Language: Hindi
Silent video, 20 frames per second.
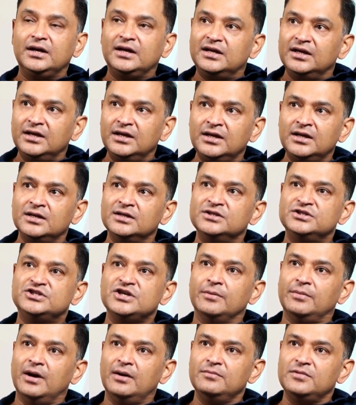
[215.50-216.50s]
कि
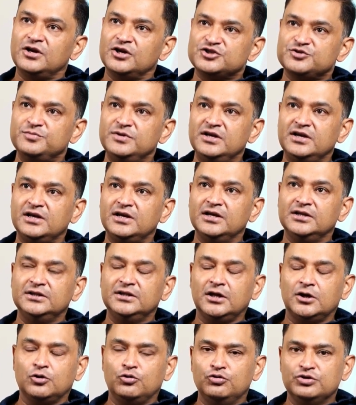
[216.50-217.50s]
जब हम कश्मीर के
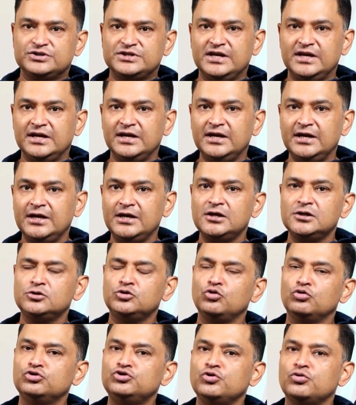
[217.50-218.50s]
अंदर घुसेंगे
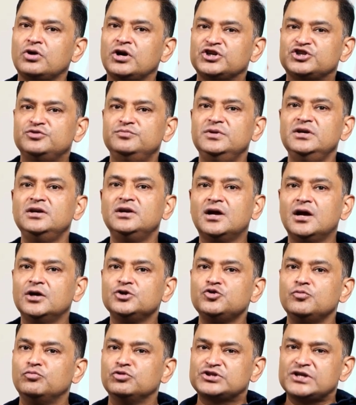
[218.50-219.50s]
तो जो कश्मीर का
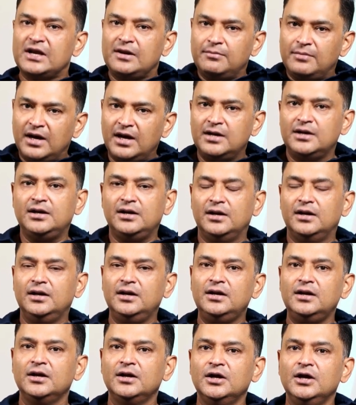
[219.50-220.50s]
जो मुसलमान
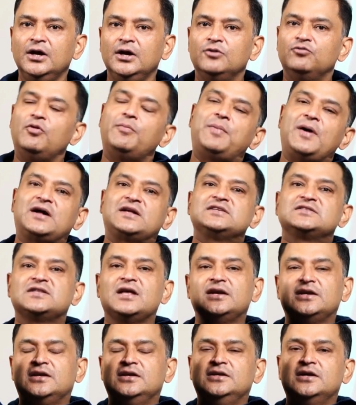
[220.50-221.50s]
है वो
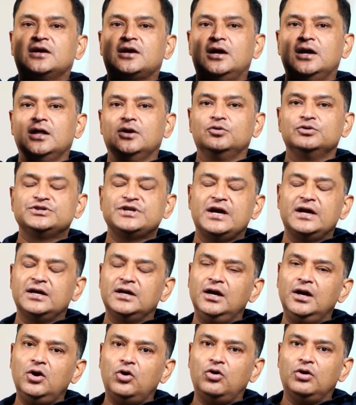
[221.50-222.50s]
पाकिस्तान के लिए खड़ा हो
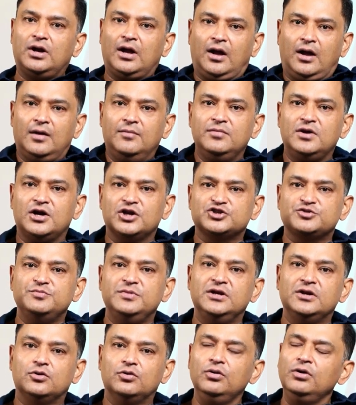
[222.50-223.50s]
जाएगा और हम
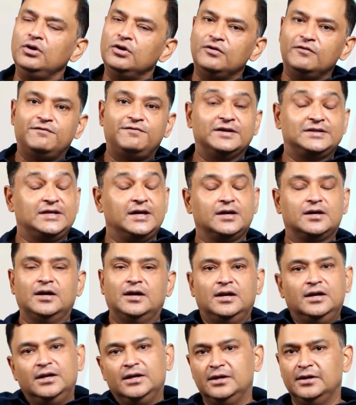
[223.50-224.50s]
कश्मीर को फतेह
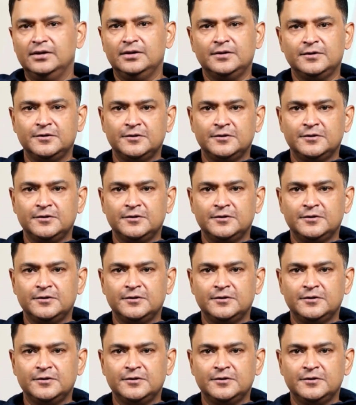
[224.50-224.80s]
कर लेंगे